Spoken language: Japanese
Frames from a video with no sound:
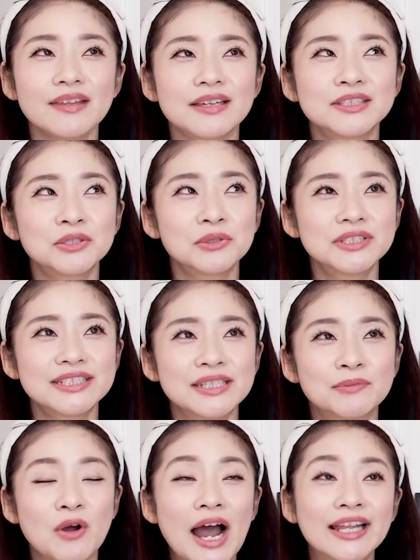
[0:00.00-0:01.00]
正直
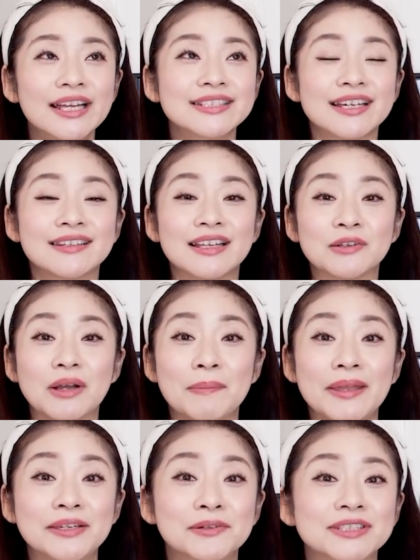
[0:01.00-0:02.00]
もう花ちゃんなのか
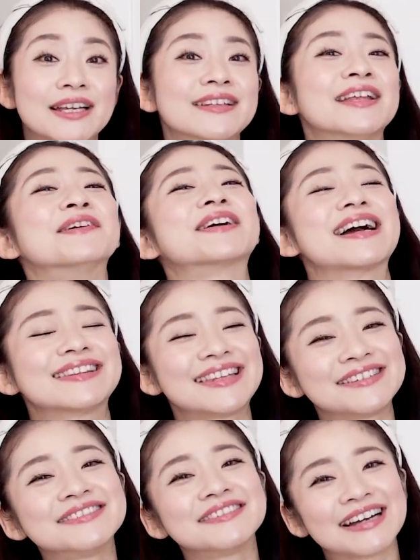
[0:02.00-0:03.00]
ベニオさんなのかって
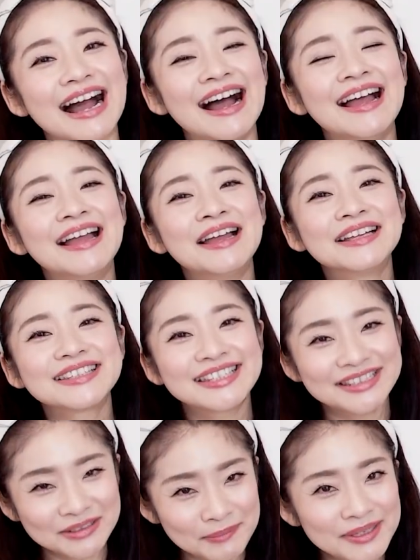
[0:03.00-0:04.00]
いうのが、
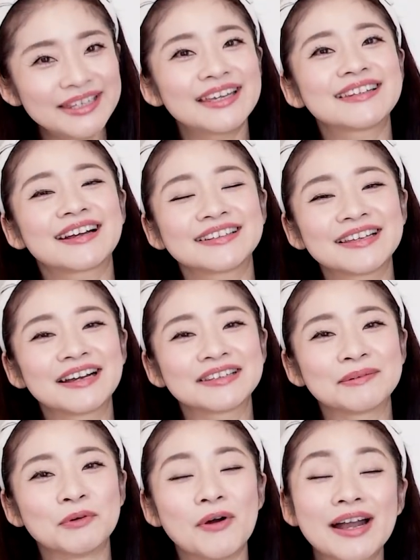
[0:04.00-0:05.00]
きっと見ていた
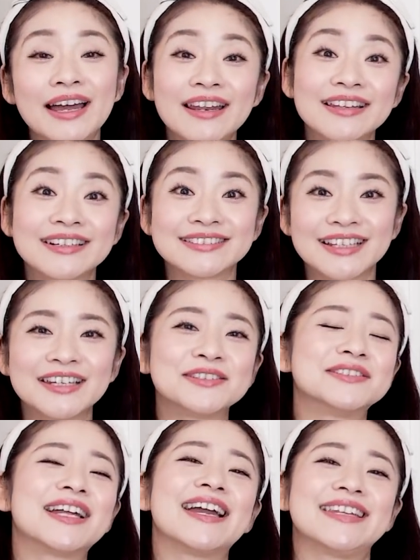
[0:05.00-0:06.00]
方々もわからなくなる
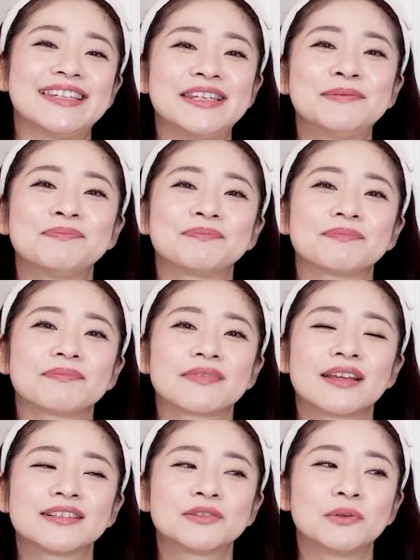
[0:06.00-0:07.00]
ぐらいに、
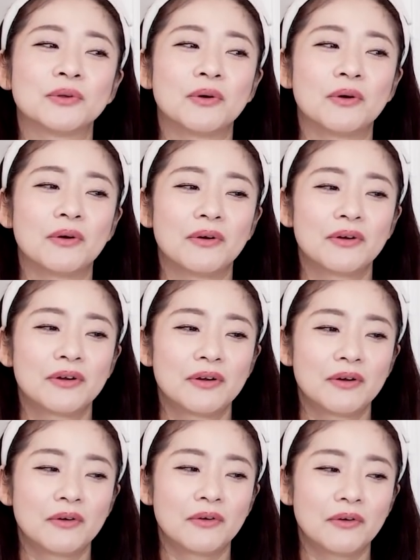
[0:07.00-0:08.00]
その、
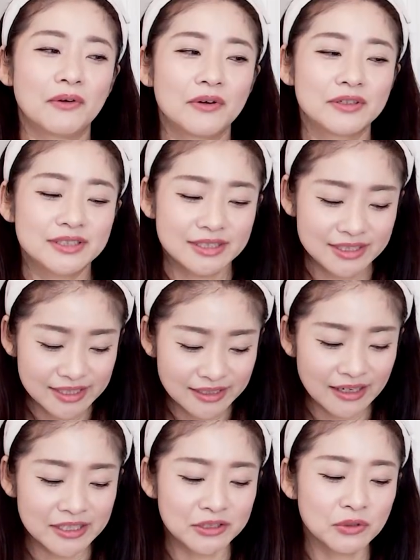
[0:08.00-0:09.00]
しっか
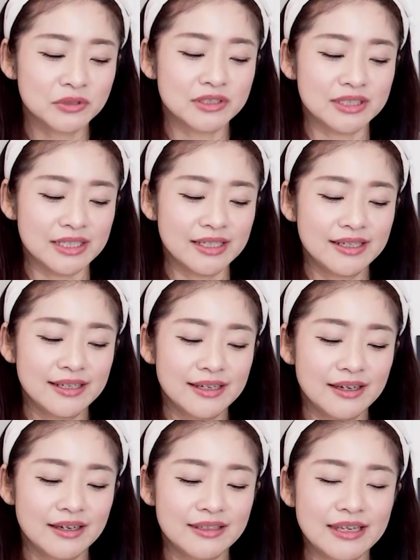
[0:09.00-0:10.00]
り一つに、
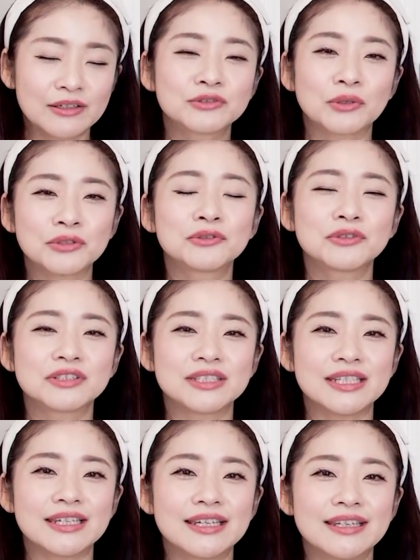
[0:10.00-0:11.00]
役と一つ
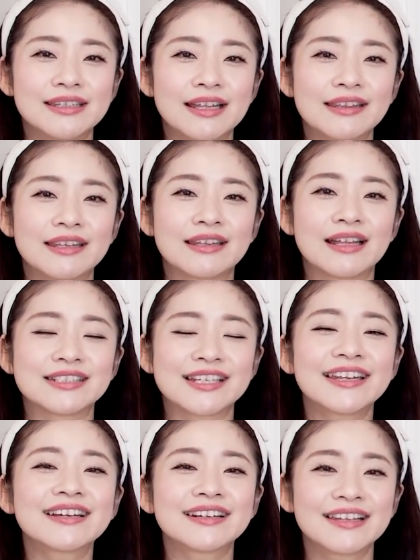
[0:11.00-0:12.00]
になってたんじゃ
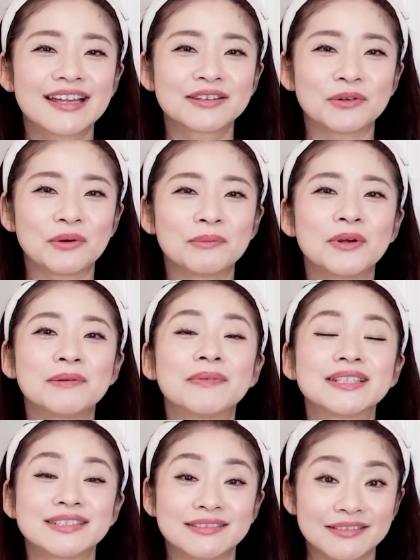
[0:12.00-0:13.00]
ないかなと思いま
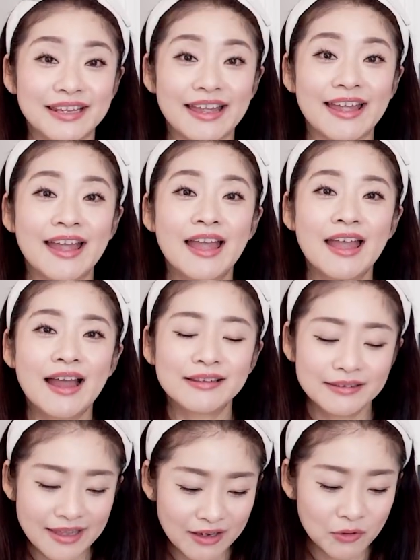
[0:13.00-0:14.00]
すので、
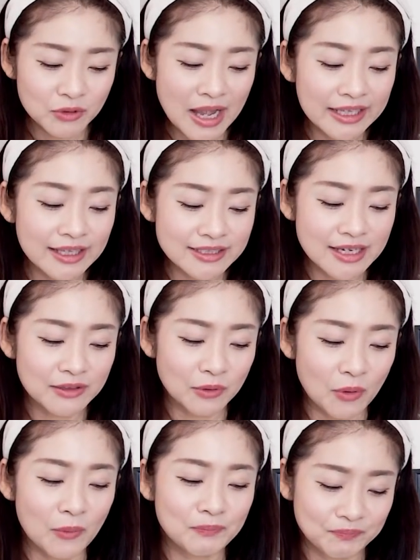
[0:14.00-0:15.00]
ね、この花ちゃん
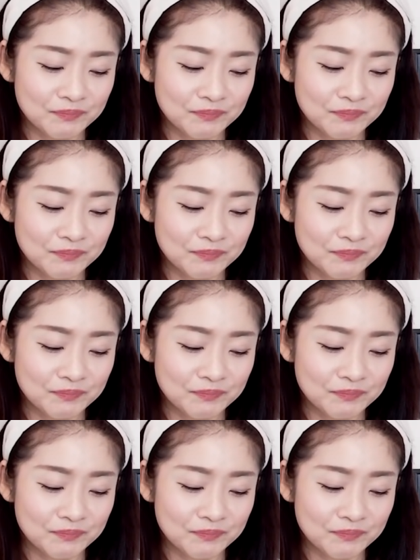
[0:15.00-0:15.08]
の